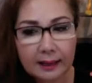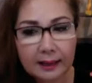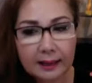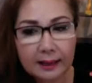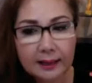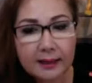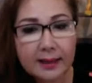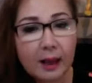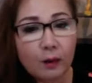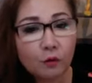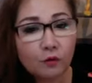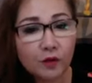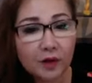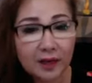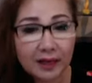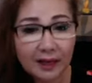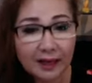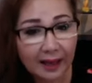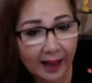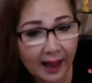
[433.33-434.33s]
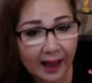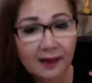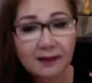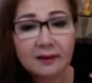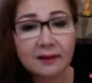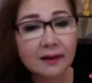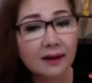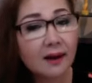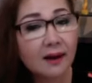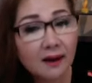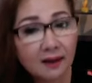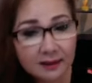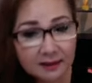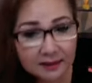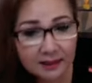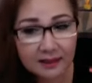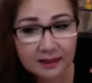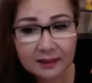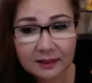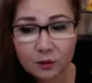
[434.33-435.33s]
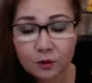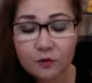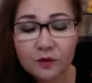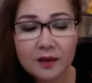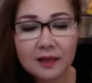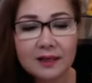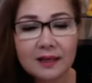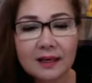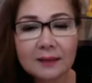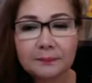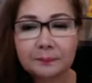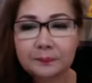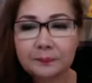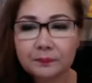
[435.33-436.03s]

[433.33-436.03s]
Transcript: cái da quý vị cản được cái hơi nhiệt nha quý vị nha.